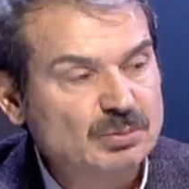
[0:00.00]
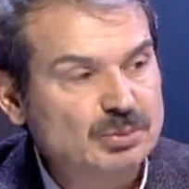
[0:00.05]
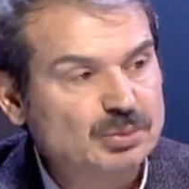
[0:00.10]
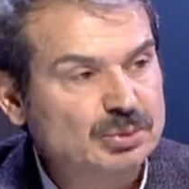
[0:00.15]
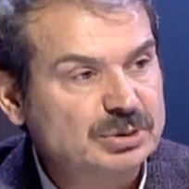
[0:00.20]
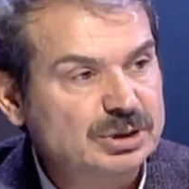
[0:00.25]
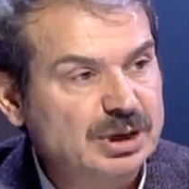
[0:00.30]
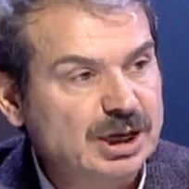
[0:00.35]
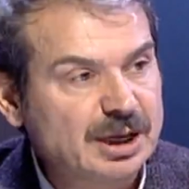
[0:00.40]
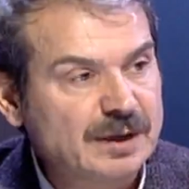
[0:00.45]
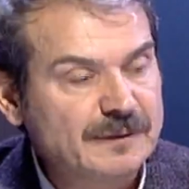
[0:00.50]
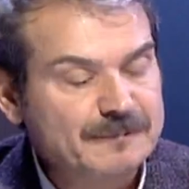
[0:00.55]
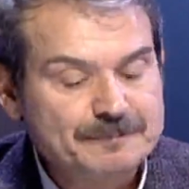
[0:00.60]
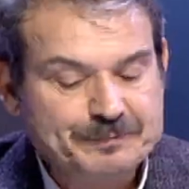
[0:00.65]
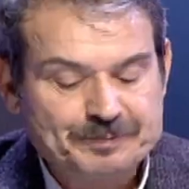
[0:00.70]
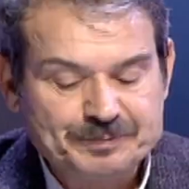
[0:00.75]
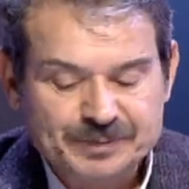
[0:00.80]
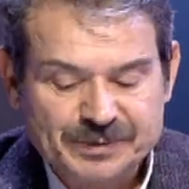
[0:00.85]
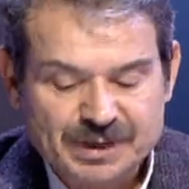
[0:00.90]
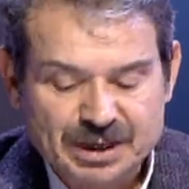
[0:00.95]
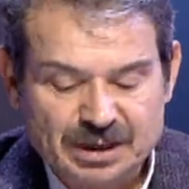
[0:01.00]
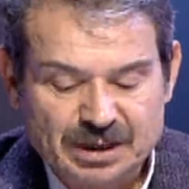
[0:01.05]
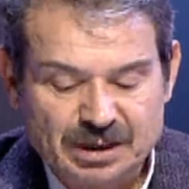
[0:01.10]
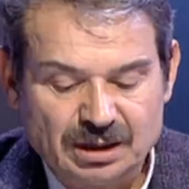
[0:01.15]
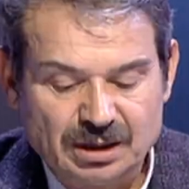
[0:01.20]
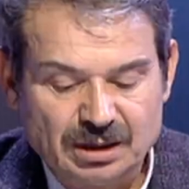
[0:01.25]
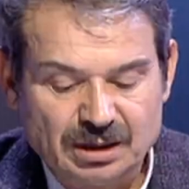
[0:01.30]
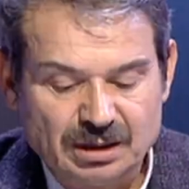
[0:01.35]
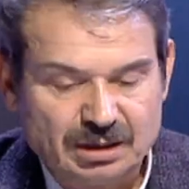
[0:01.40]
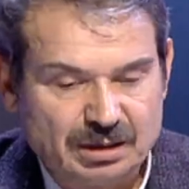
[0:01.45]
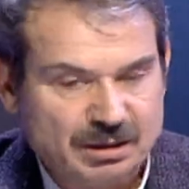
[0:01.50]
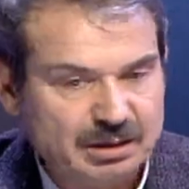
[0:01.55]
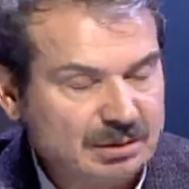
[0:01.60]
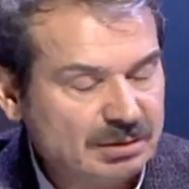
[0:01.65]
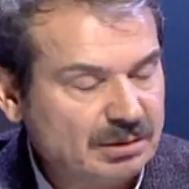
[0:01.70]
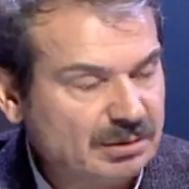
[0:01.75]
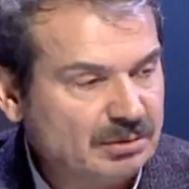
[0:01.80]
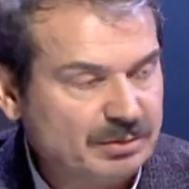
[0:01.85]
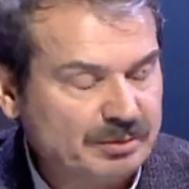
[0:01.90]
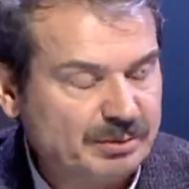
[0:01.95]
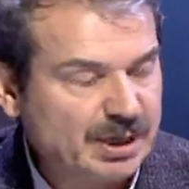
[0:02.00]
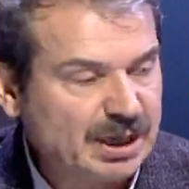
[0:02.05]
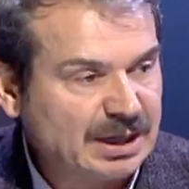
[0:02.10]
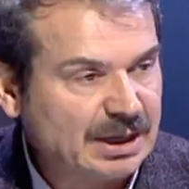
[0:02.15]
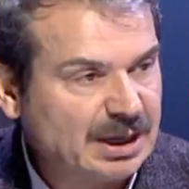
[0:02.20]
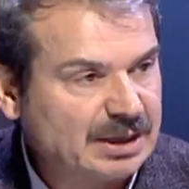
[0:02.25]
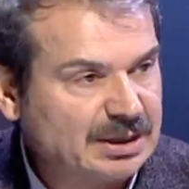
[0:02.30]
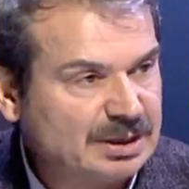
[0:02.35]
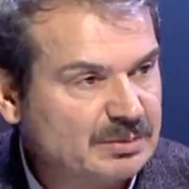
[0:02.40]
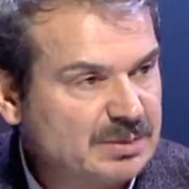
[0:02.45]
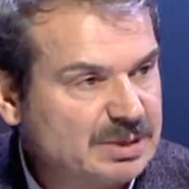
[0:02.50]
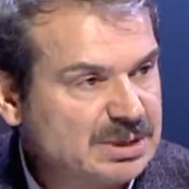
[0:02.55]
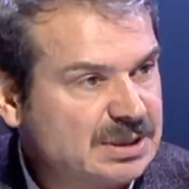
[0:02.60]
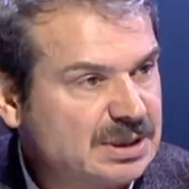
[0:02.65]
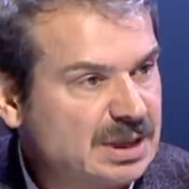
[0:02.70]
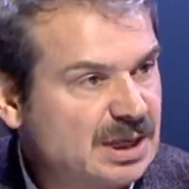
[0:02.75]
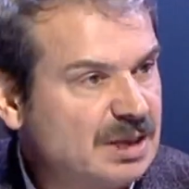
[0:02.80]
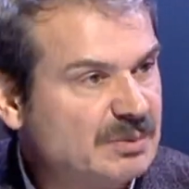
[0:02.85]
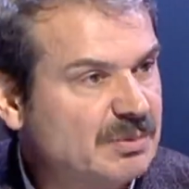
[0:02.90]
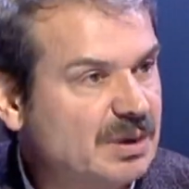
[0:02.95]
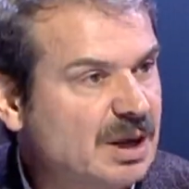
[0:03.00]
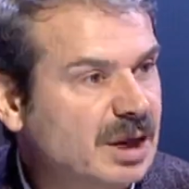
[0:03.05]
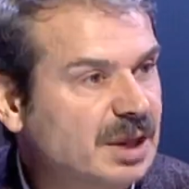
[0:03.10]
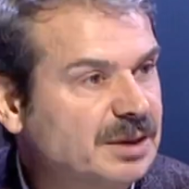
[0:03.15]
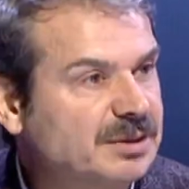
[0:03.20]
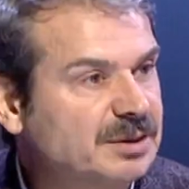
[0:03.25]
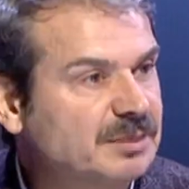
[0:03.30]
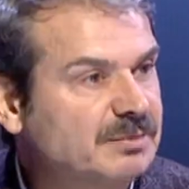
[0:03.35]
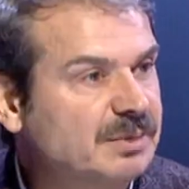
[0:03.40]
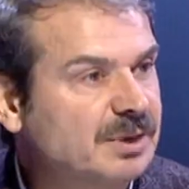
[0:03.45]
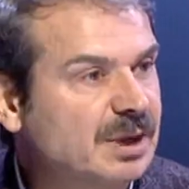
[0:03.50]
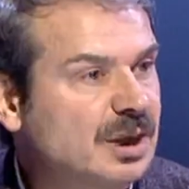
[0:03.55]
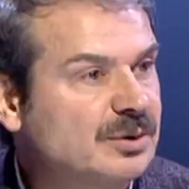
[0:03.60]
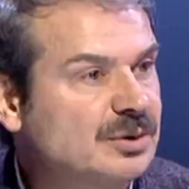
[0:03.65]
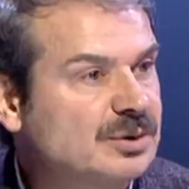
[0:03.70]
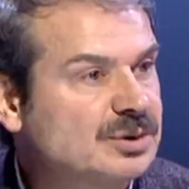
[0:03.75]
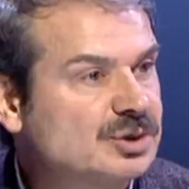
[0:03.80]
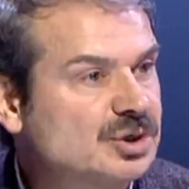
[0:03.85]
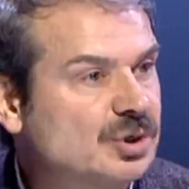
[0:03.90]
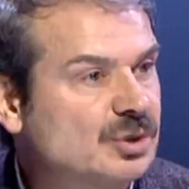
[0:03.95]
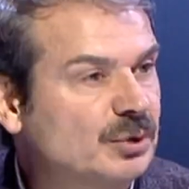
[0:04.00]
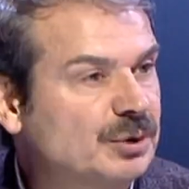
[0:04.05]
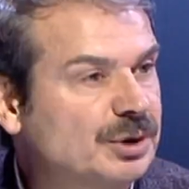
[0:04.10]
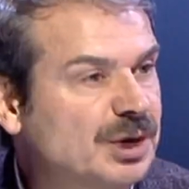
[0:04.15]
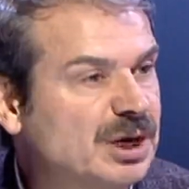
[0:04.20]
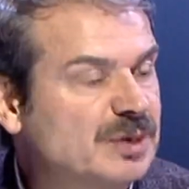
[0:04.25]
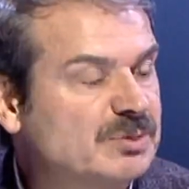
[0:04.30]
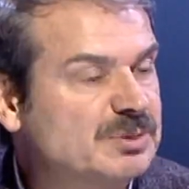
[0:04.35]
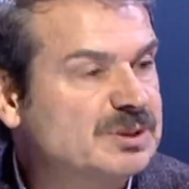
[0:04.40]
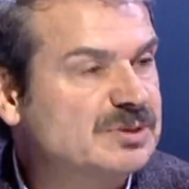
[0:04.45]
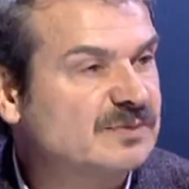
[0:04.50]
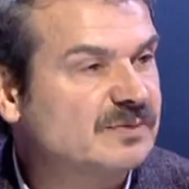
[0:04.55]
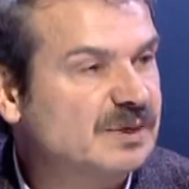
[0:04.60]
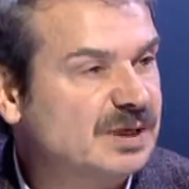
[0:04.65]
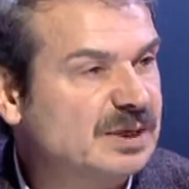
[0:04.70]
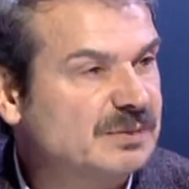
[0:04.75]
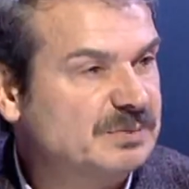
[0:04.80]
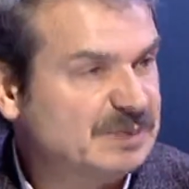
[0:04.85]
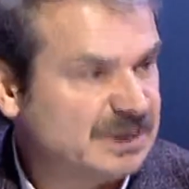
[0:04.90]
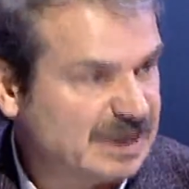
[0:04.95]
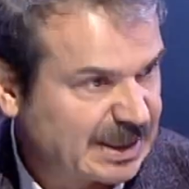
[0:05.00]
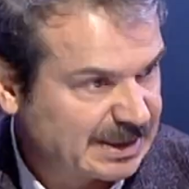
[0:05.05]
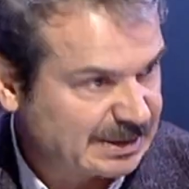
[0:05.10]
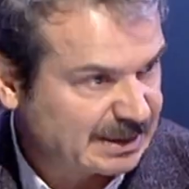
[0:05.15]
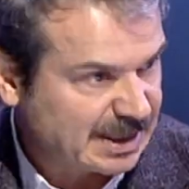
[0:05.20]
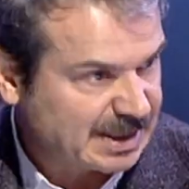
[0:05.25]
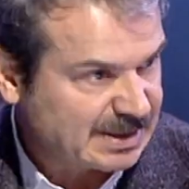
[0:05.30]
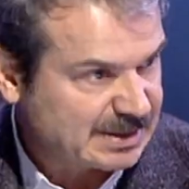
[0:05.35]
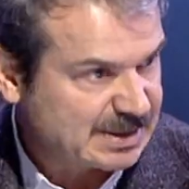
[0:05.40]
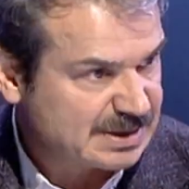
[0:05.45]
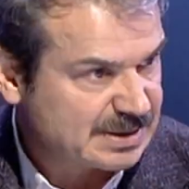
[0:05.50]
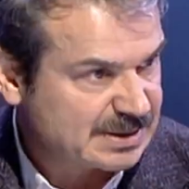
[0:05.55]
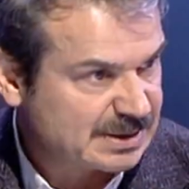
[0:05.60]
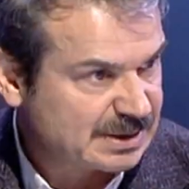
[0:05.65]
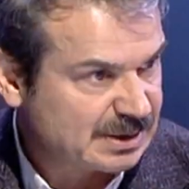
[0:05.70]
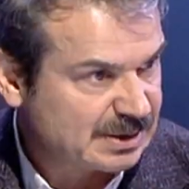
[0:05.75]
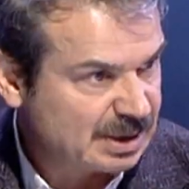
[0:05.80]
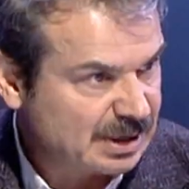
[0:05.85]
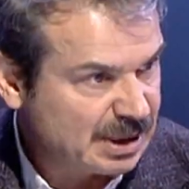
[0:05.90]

Burada e, beklentimiz Sanayi Bakanlığı'nın bir an önce onayımızı verip yer tahsisini